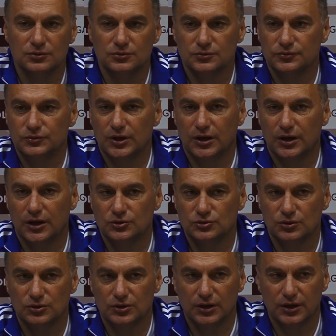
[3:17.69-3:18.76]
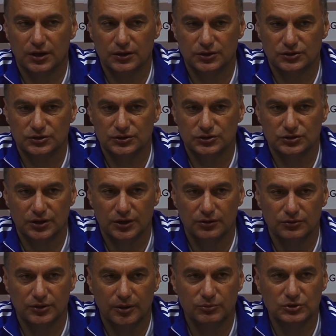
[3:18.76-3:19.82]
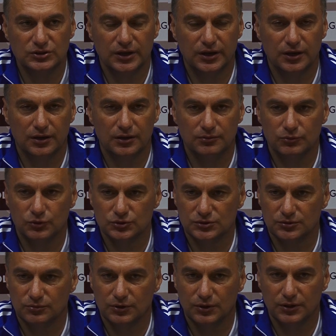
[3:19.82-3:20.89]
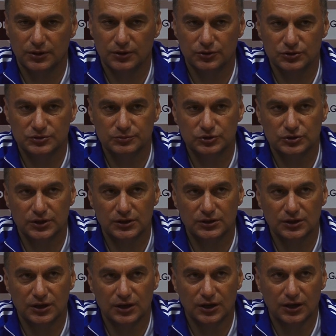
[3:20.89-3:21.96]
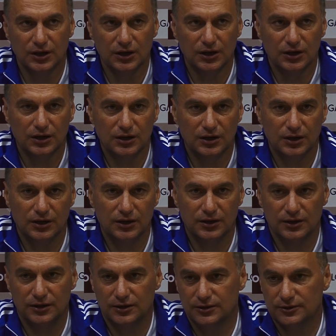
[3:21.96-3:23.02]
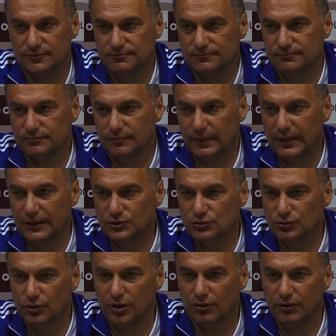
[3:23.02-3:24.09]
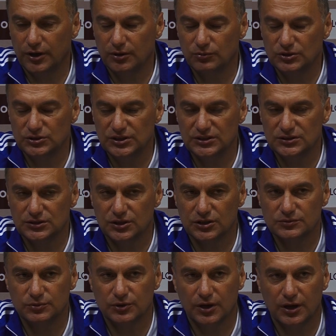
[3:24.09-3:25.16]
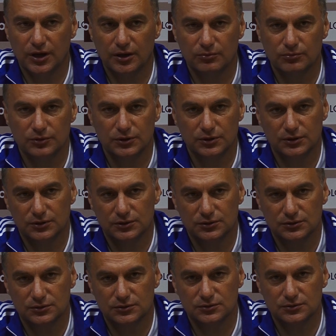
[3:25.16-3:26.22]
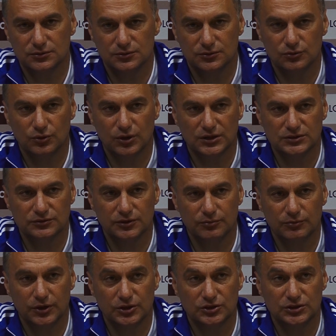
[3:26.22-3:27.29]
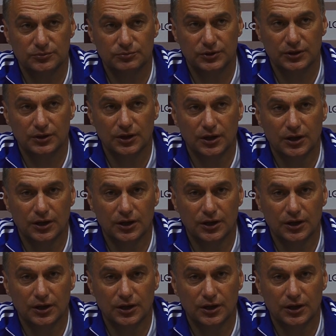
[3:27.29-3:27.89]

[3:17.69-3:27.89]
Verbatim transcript: Но ну, вторая желтая карточка, считаю, не обязательная, можно было ее избежать. А что говорим, естественно, разбираем и э, указываем на ошибки.